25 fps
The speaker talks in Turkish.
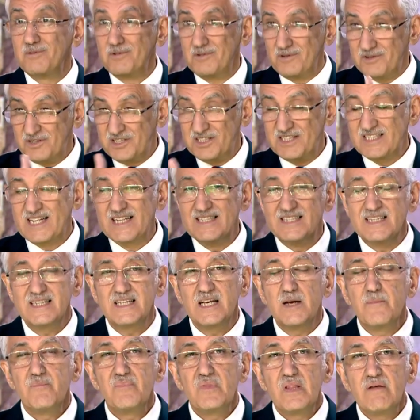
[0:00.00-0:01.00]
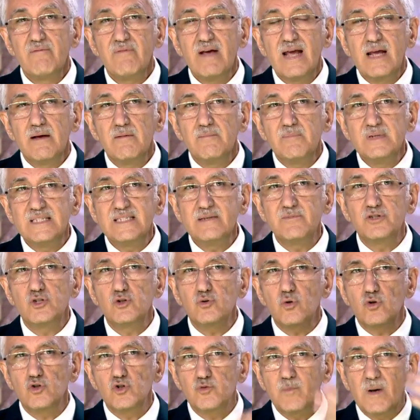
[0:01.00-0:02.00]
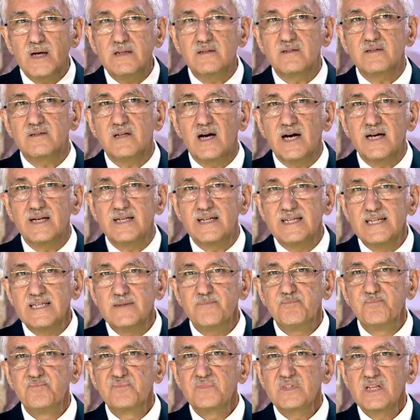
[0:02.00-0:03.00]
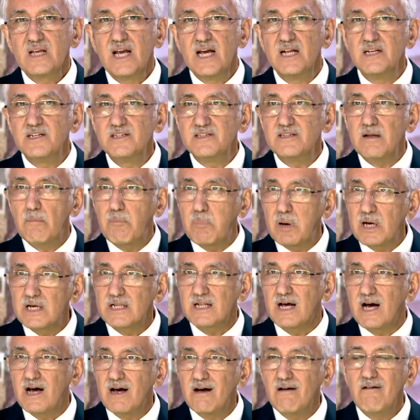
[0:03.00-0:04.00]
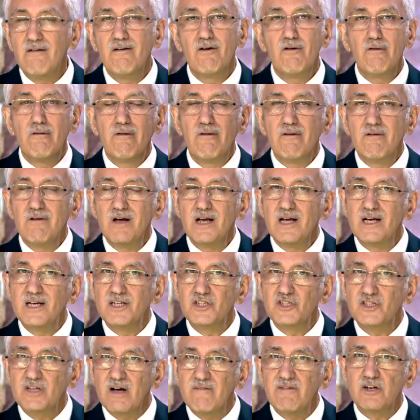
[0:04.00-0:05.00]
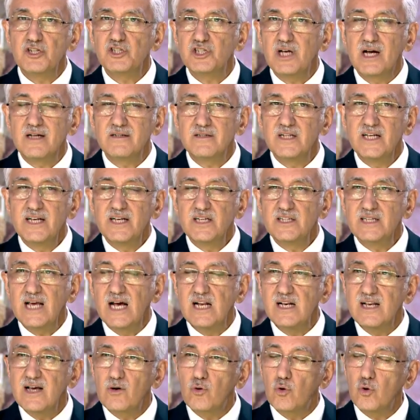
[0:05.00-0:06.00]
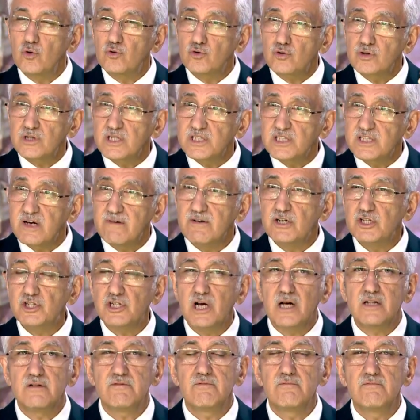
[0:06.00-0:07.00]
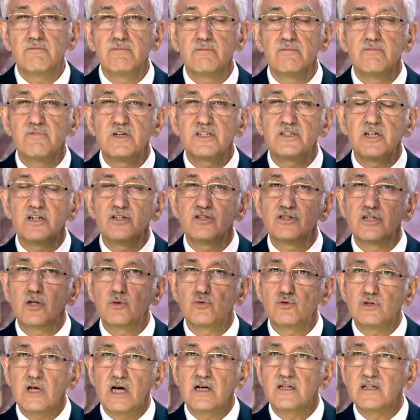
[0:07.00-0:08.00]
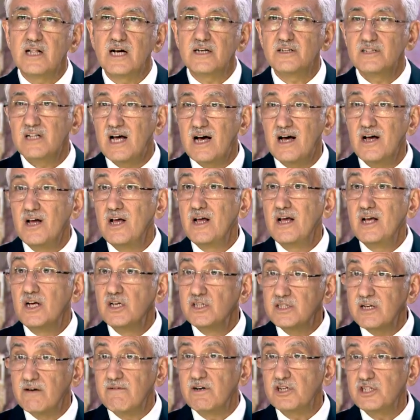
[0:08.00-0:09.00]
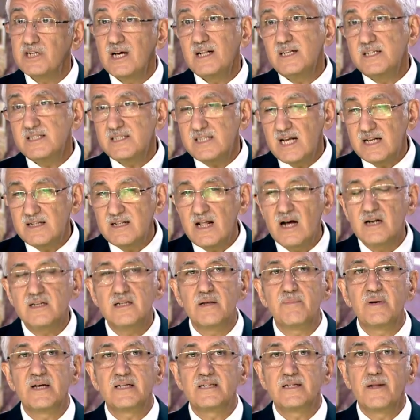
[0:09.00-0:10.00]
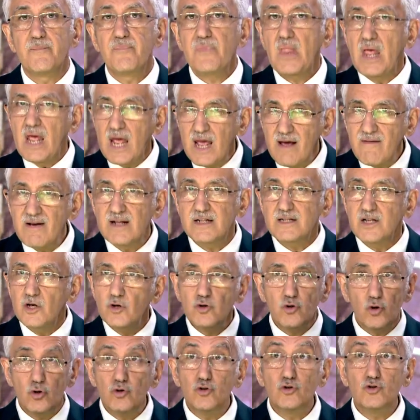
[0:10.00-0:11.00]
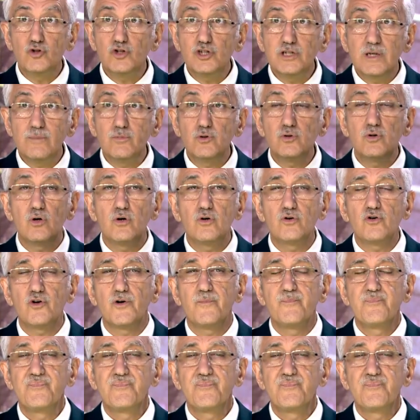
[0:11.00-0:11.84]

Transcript: dinledik. Evet. Ve bizim için Osmanlı tarihi elinde pala, e, savaşan, kelle koltukta savaşan, vatanından uzaklarda savaşan insanlar demekti. Evet, görünüşte bu doğru.